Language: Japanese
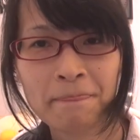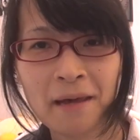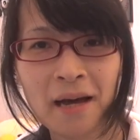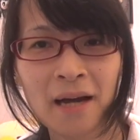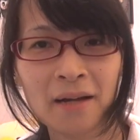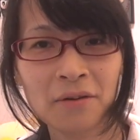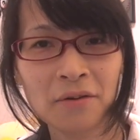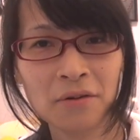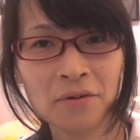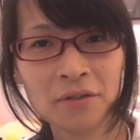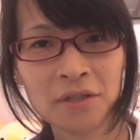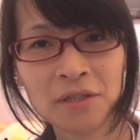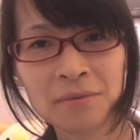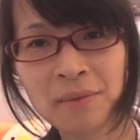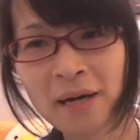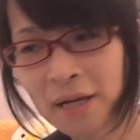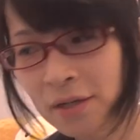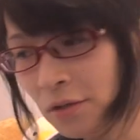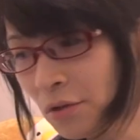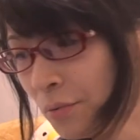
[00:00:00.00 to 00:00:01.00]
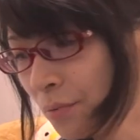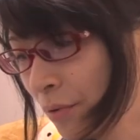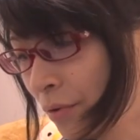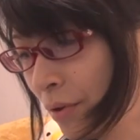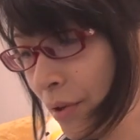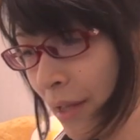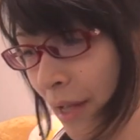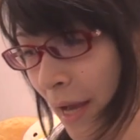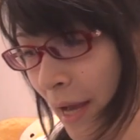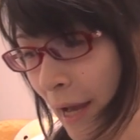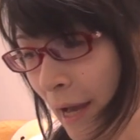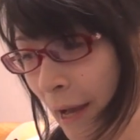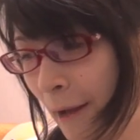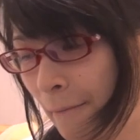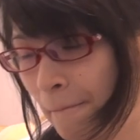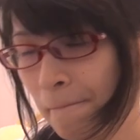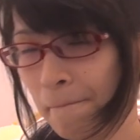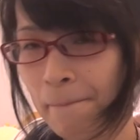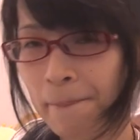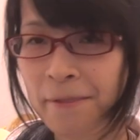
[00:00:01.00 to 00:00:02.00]
あのスマートフォンで
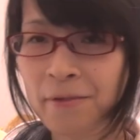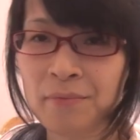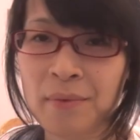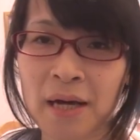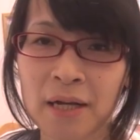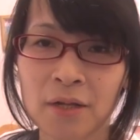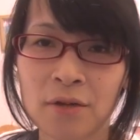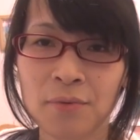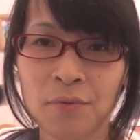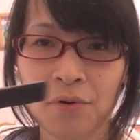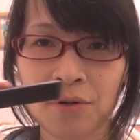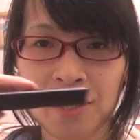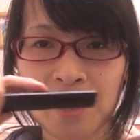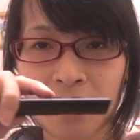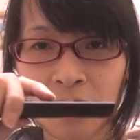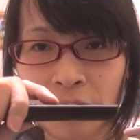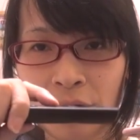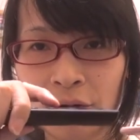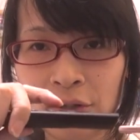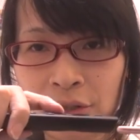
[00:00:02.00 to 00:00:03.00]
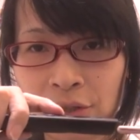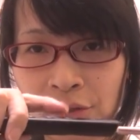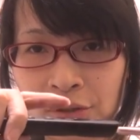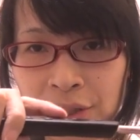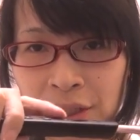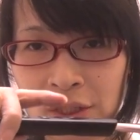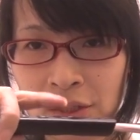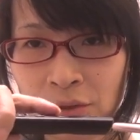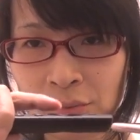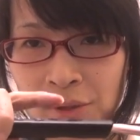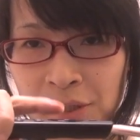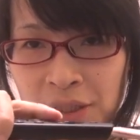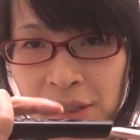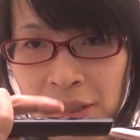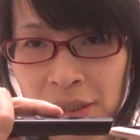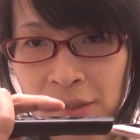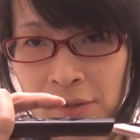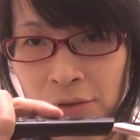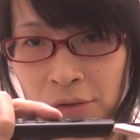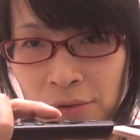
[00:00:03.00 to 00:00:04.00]
スマートフォンにこれを直接覚えさ
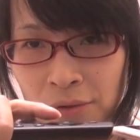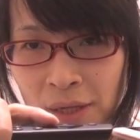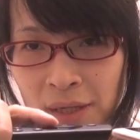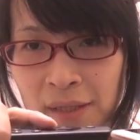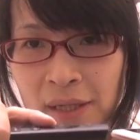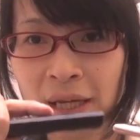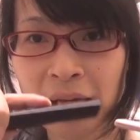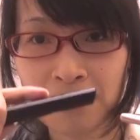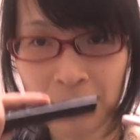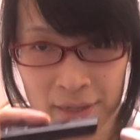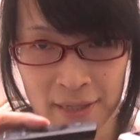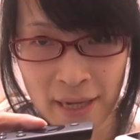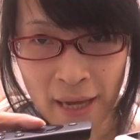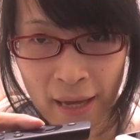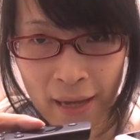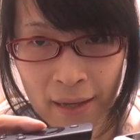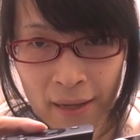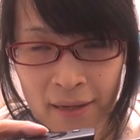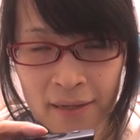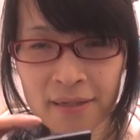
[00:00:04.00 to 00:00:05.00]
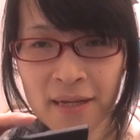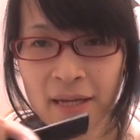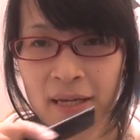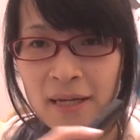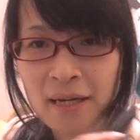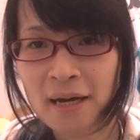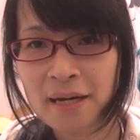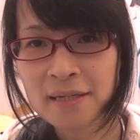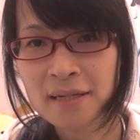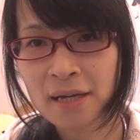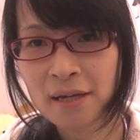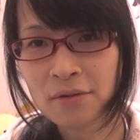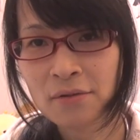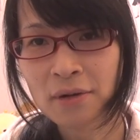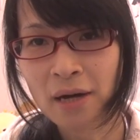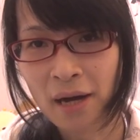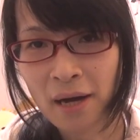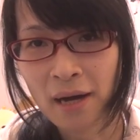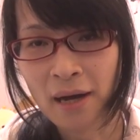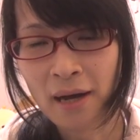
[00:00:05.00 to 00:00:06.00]
せることはできません赤外線と
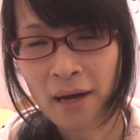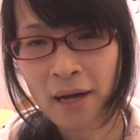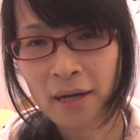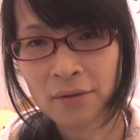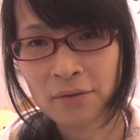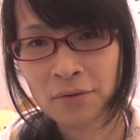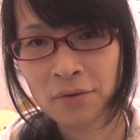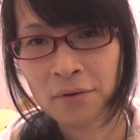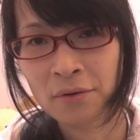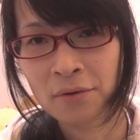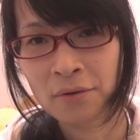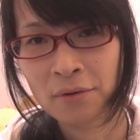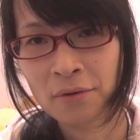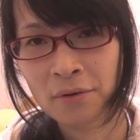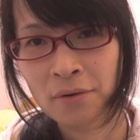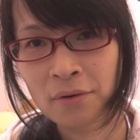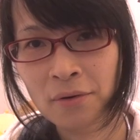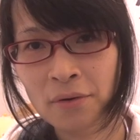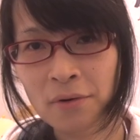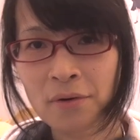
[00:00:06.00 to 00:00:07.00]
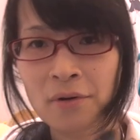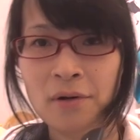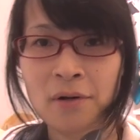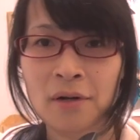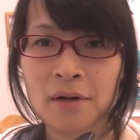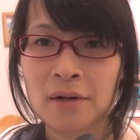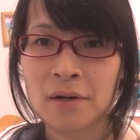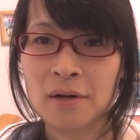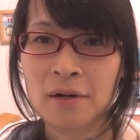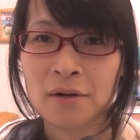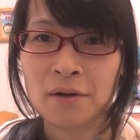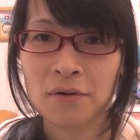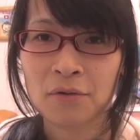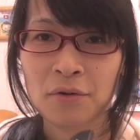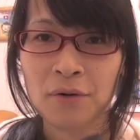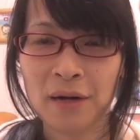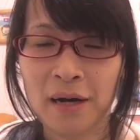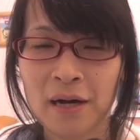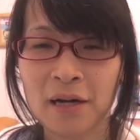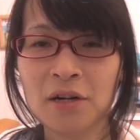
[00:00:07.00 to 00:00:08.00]
かあのー、
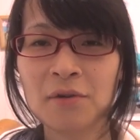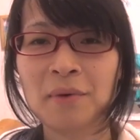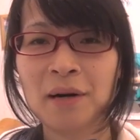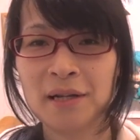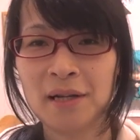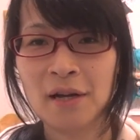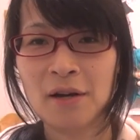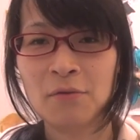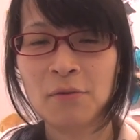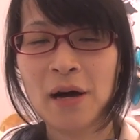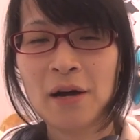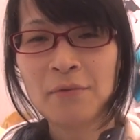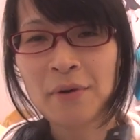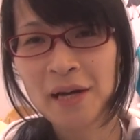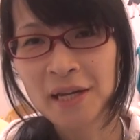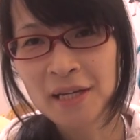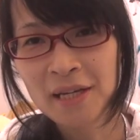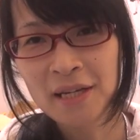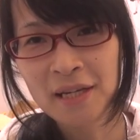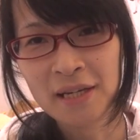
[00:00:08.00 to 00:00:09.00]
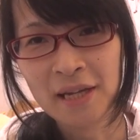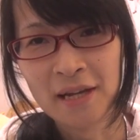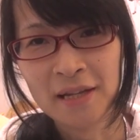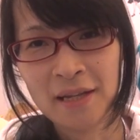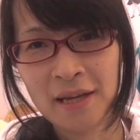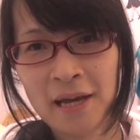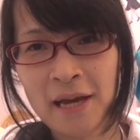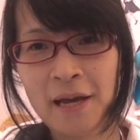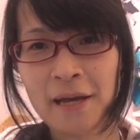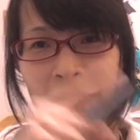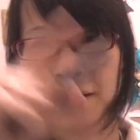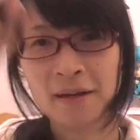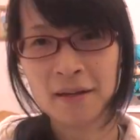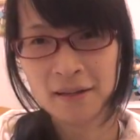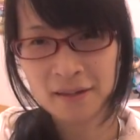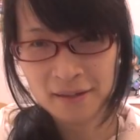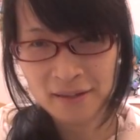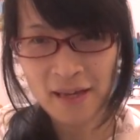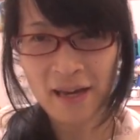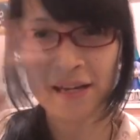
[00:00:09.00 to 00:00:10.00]
これはあくまで w i f i 機器なんで
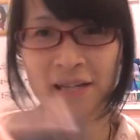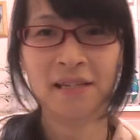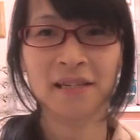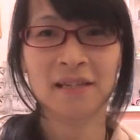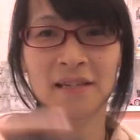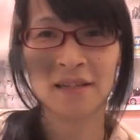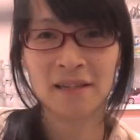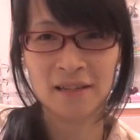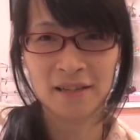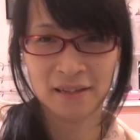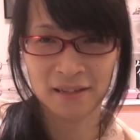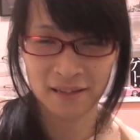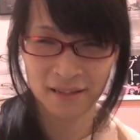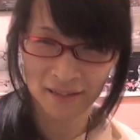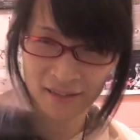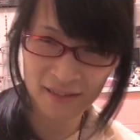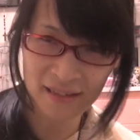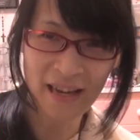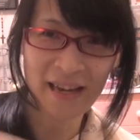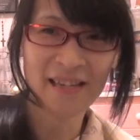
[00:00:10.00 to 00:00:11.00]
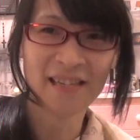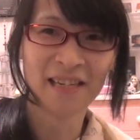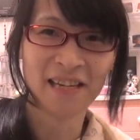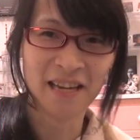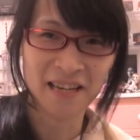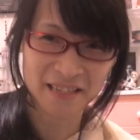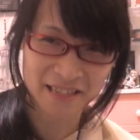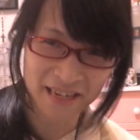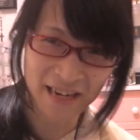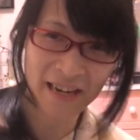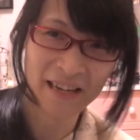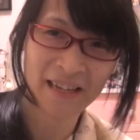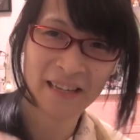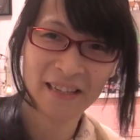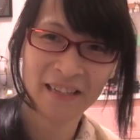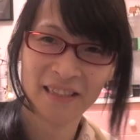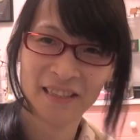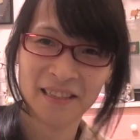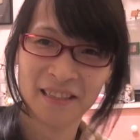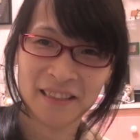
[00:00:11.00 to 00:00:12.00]
ないないじゃないですか
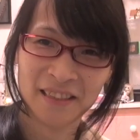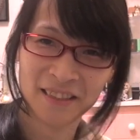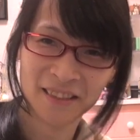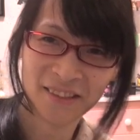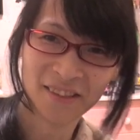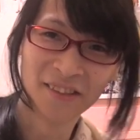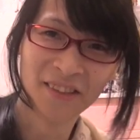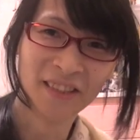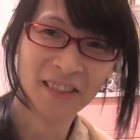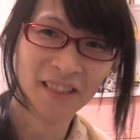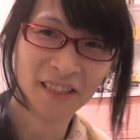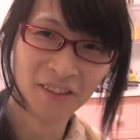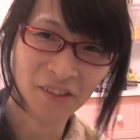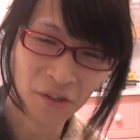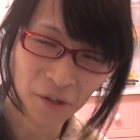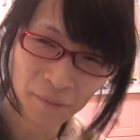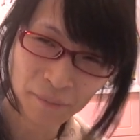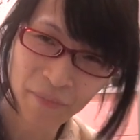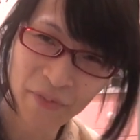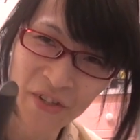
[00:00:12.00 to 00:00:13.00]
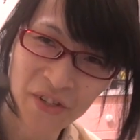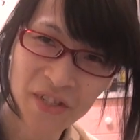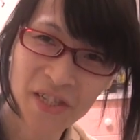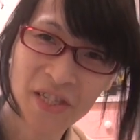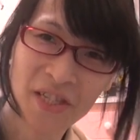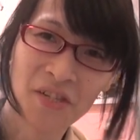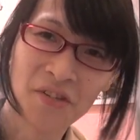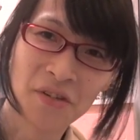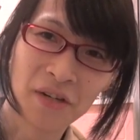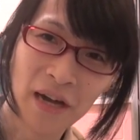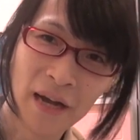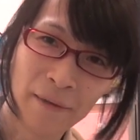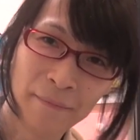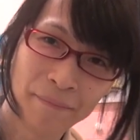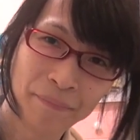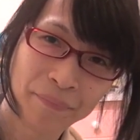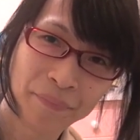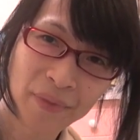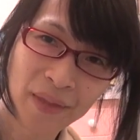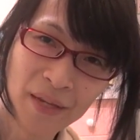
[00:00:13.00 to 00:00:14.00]
通信の通信というか
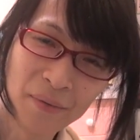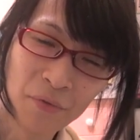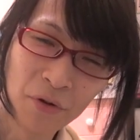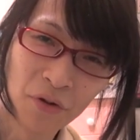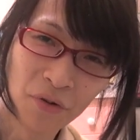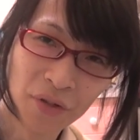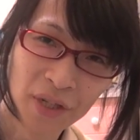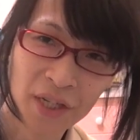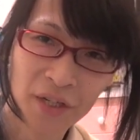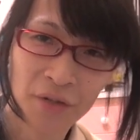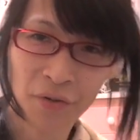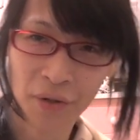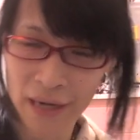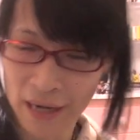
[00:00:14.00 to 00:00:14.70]
リモコン機能